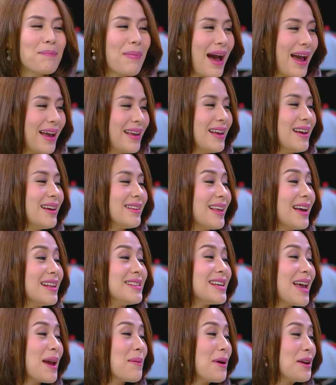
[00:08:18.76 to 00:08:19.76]
ไป แต่
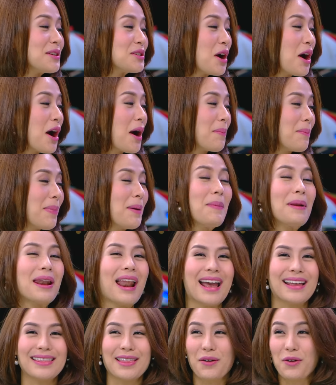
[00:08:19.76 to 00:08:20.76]
เจ๊ไม่ชอบไม่เป็นไร
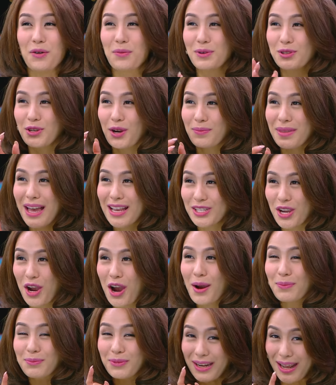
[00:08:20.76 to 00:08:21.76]
แต่คุณผู้ชมถ้าชอ
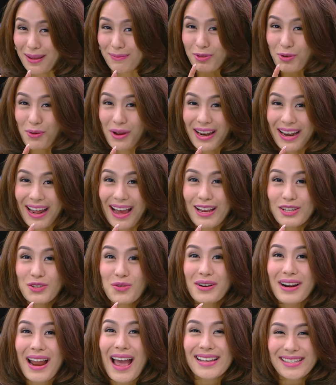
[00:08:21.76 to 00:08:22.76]
บเตรียมตัวเลยนะคะ ช่วง
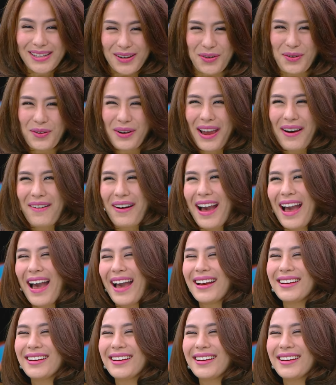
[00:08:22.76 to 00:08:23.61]
หน้าสักครู่เดียวค่ะ